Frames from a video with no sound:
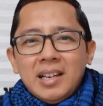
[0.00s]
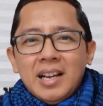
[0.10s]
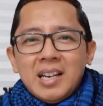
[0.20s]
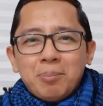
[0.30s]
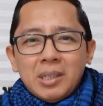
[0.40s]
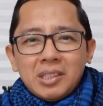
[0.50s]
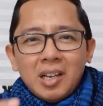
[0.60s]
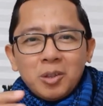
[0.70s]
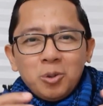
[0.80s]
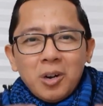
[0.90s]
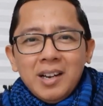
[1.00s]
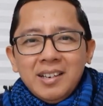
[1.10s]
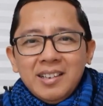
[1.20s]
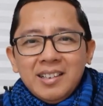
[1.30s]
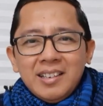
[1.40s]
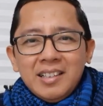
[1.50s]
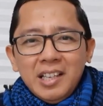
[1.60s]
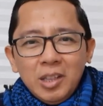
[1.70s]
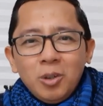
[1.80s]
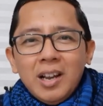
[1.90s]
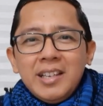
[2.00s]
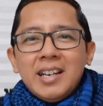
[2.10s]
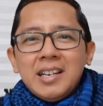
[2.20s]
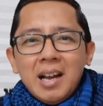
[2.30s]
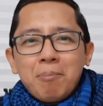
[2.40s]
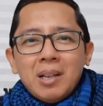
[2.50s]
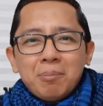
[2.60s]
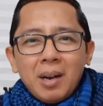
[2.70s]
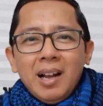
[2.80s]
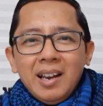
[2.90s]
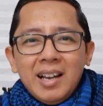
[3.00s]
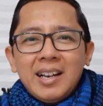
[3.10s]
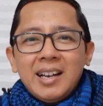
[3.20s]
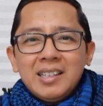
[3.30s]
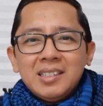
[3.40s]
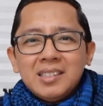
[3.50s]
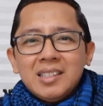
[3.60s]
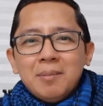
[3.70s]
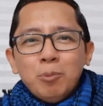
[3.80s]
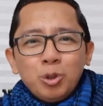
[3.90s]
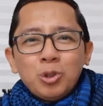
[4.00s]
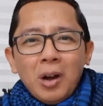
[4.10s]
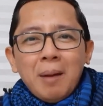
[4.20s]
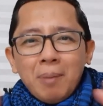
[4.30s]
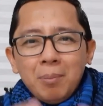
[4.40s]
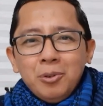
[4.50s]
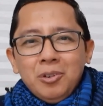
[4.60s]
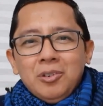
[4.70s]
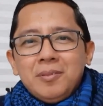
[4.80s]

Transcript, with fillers: Karena persatuan itulah yang dapat mengalahkan musuh apapun.